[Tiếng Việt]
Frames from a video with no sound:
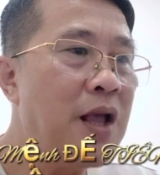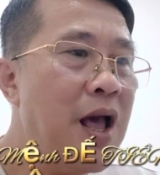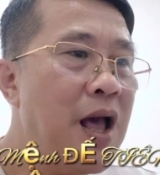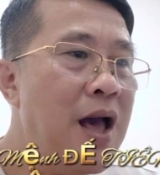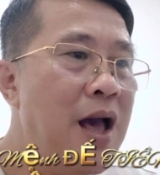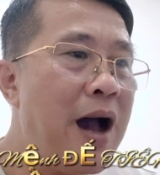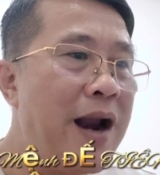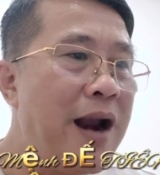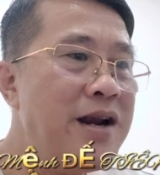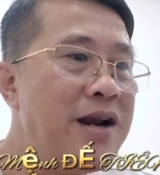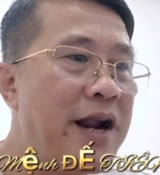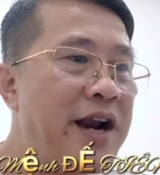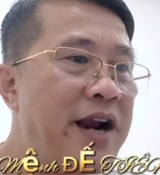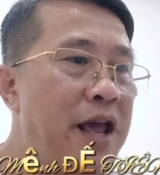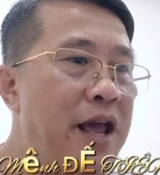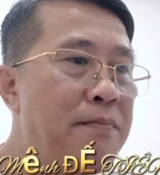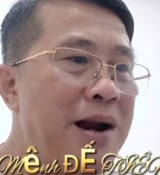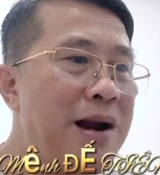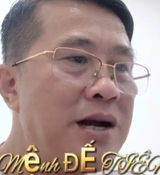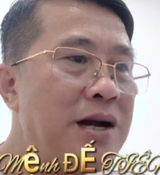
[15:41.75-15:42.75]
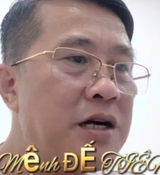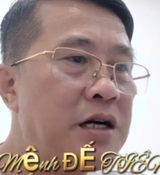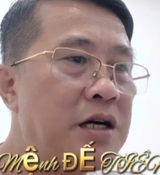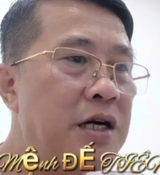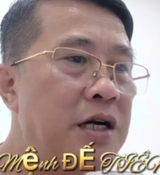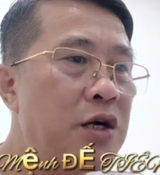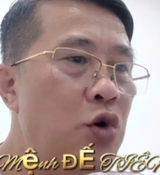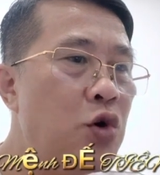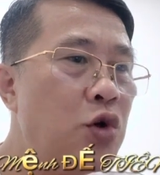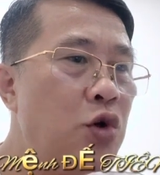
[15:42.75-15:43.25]
Hắn là đầy mắt
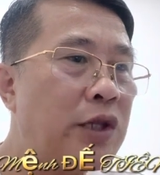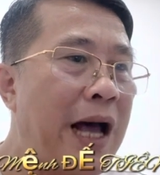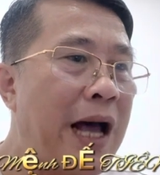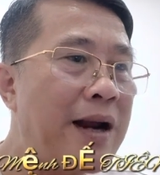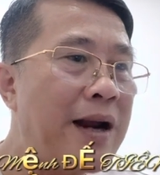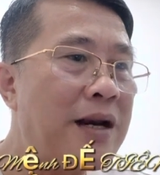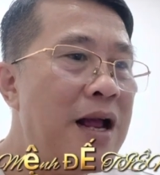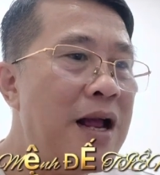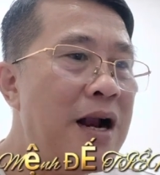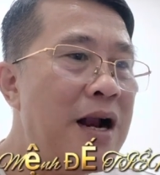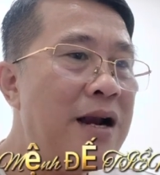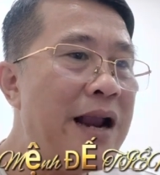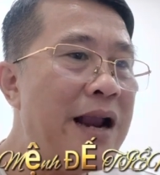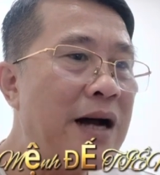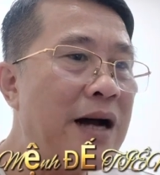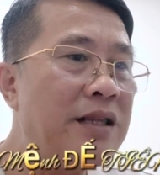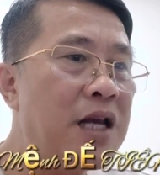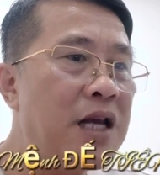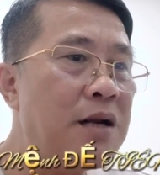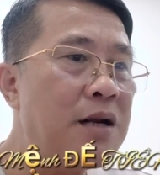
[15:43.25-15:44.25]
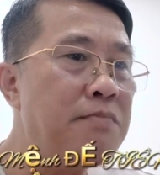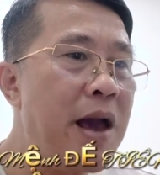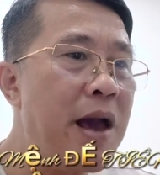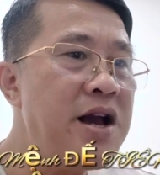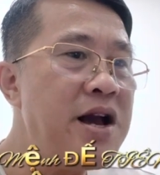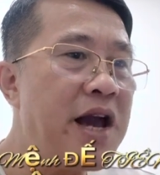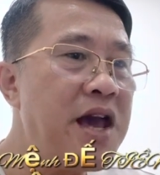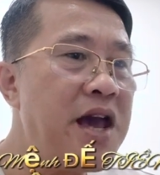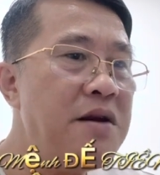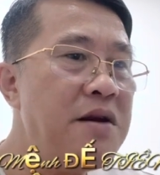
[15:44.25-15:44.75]
cười u tàn, lăng thiên bể
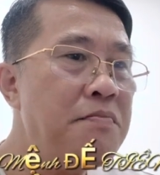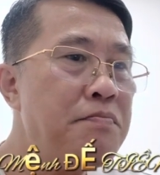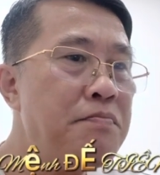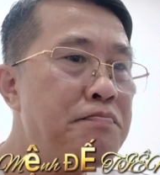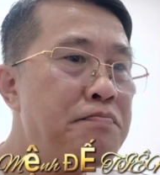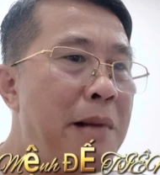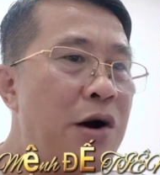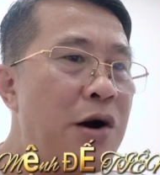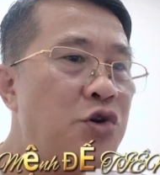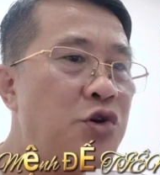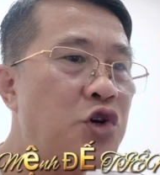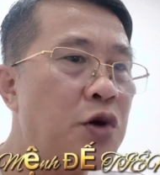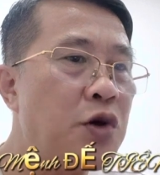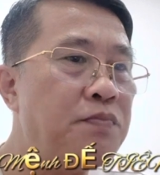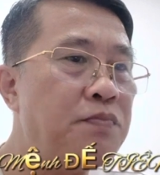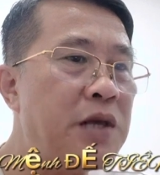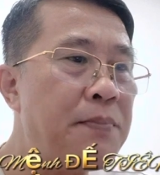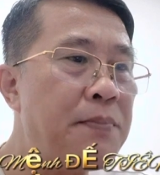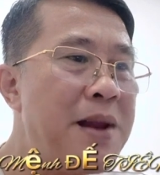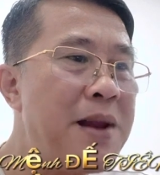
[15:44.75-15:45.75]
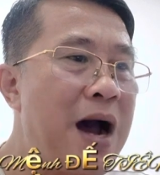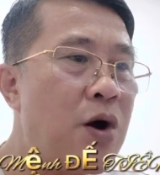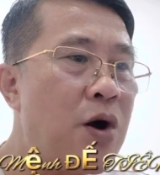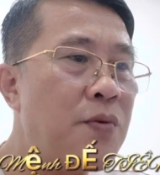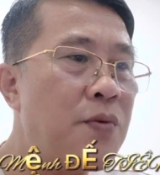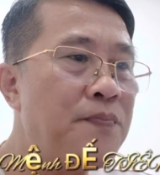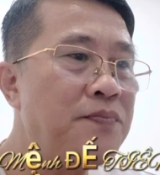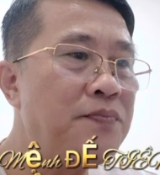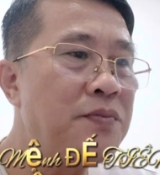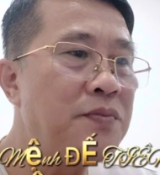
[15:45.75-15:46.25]
nghệ, bao trùm Diệp Đế Hào.
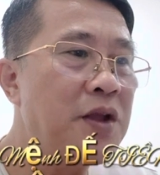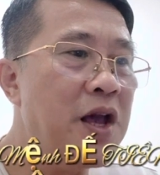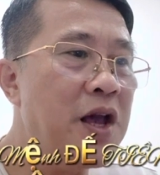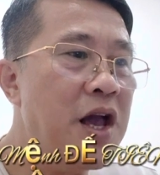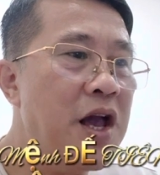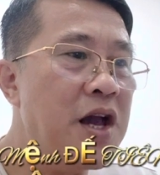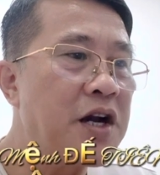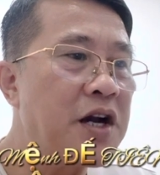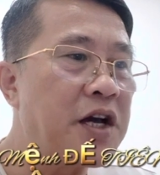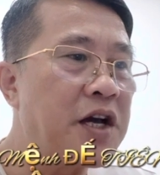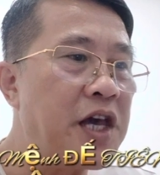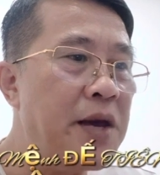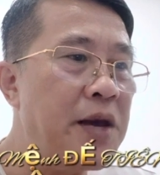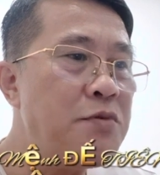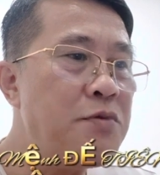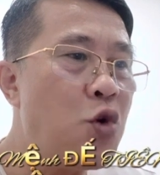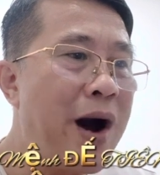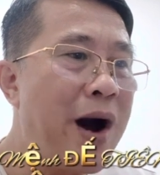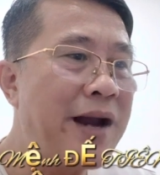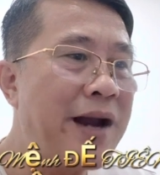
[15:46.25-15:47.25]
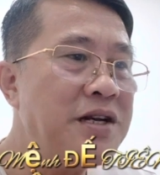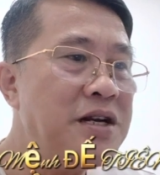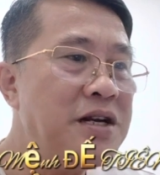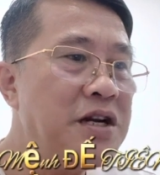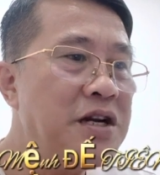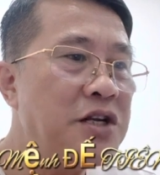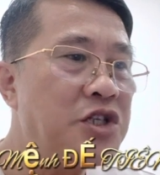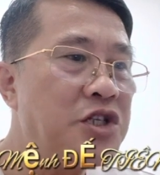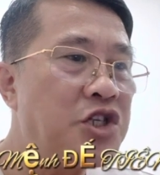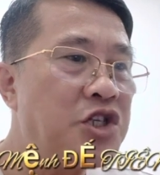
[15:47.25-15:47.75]
Kiếm của hắn,
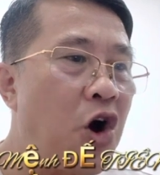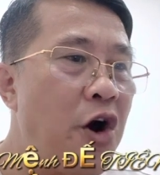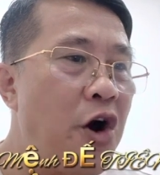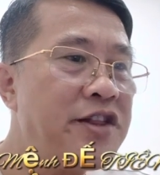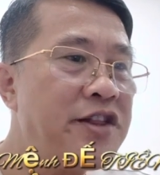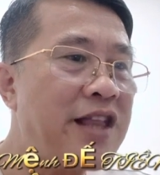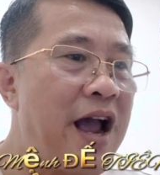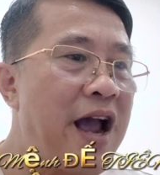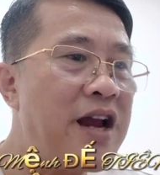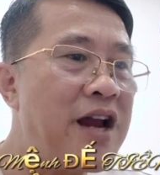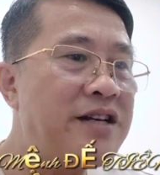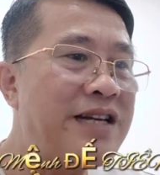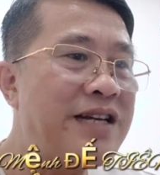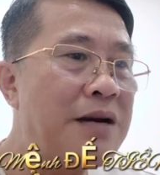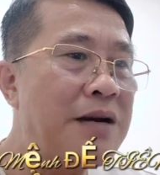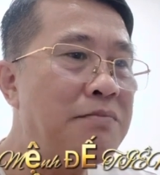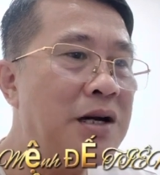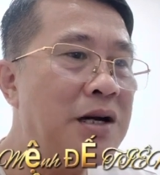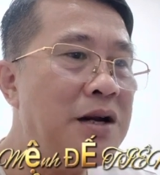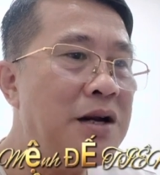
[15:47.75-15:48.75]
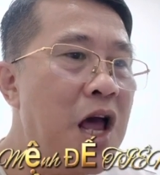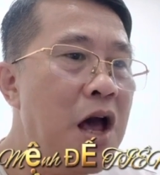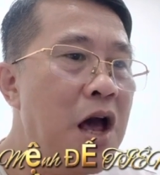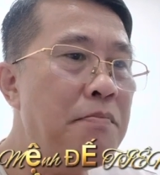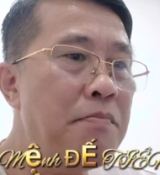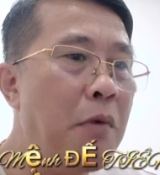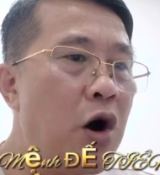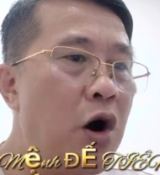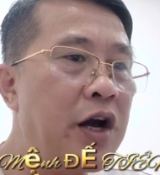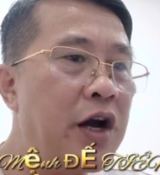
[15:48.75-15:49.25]
chói tai tranh minh,
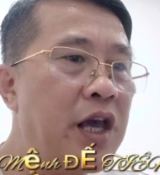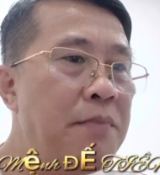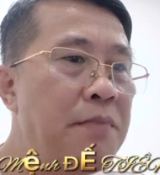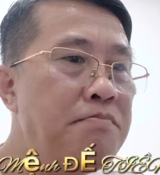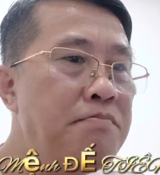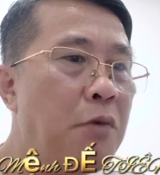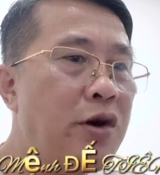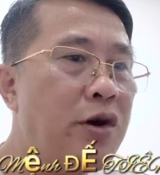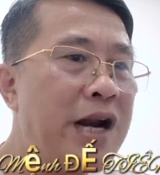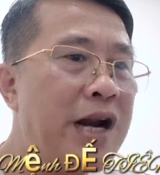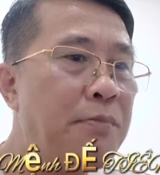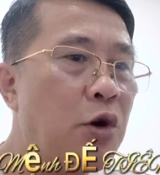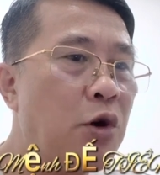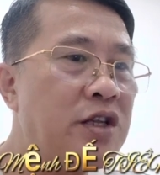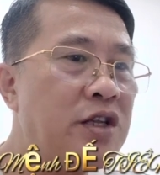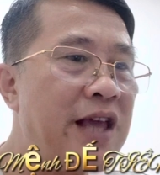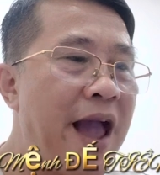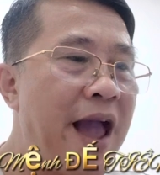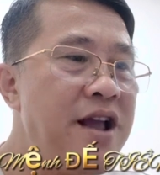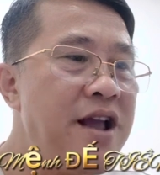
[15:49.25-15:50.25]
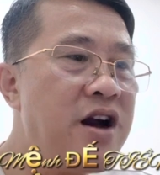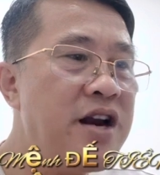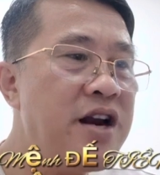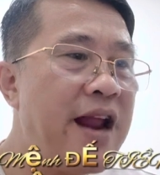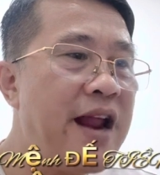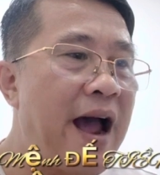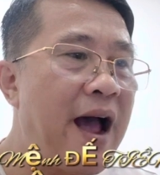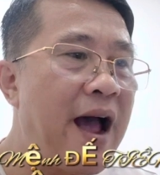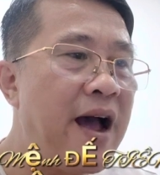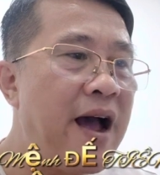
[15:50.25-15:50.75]
một kiếm bổ ra một dải ngân
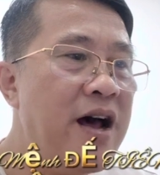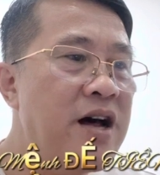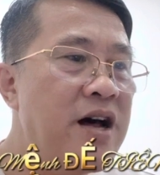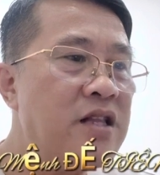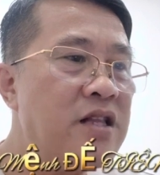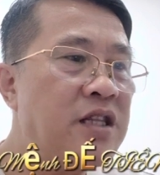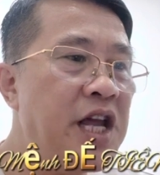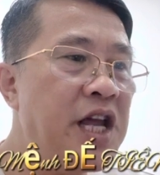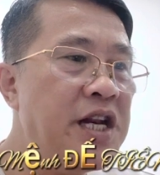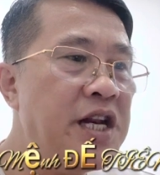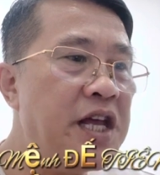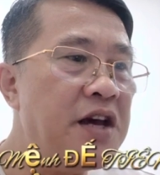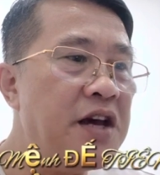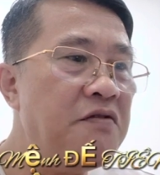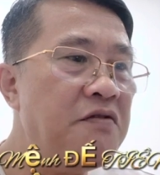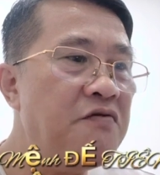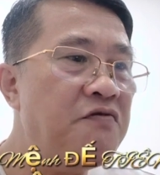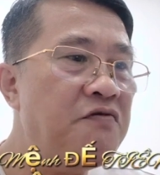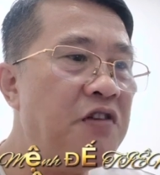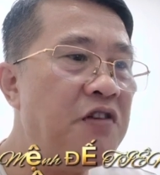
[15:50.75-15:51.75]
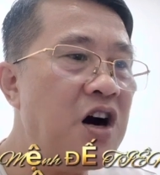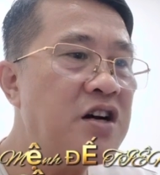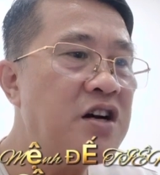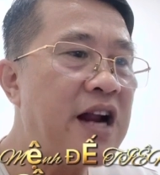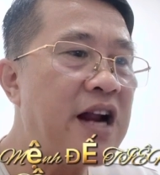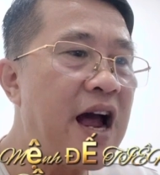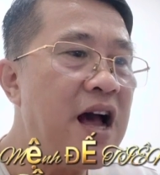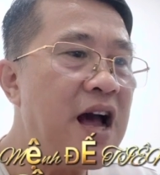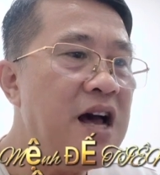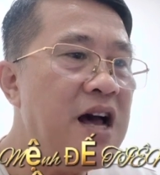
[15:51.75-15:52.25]
hà, thiên địa vỡ
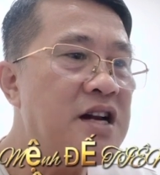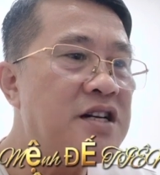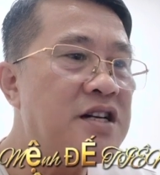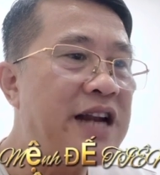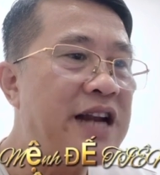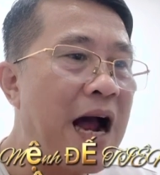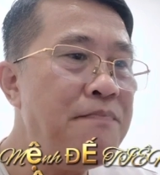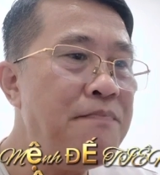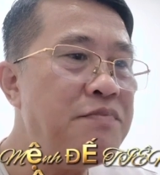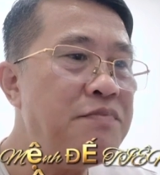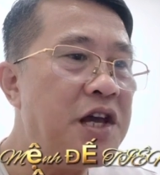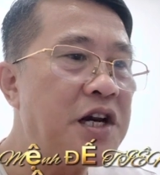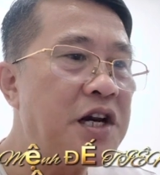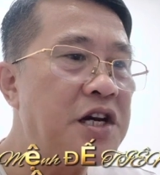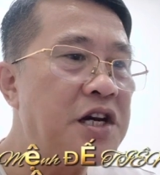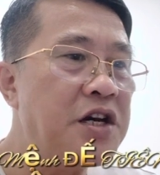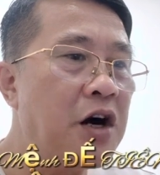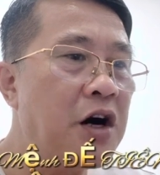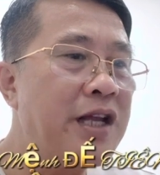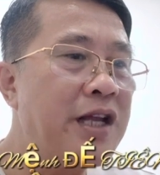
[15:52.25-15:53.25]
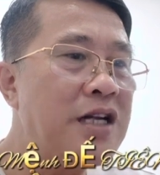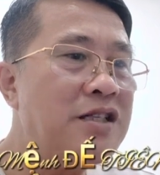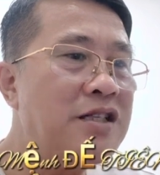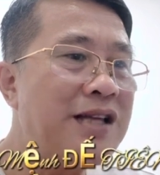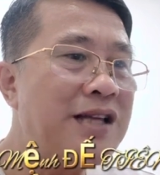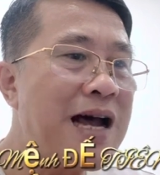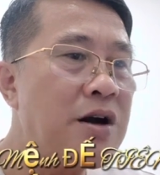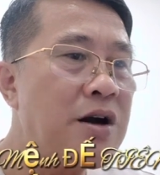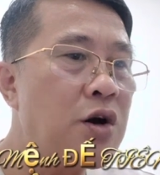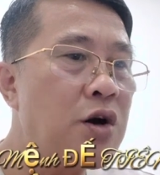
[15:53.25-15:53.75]
ra, trảm diệt nửa thanh
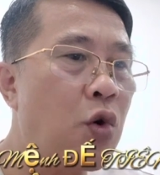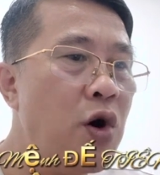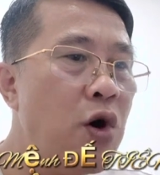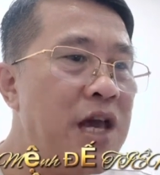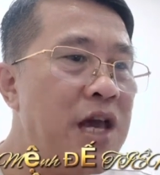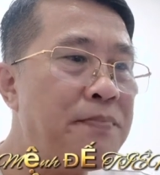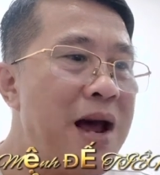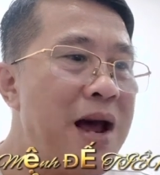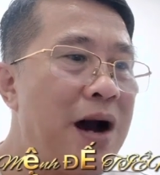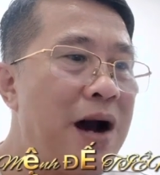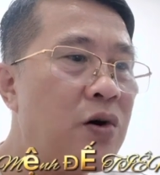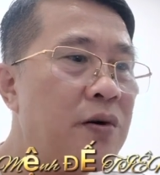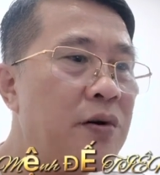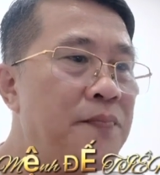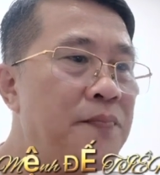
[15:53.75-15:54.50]
sắc của Diệp Đế Hào.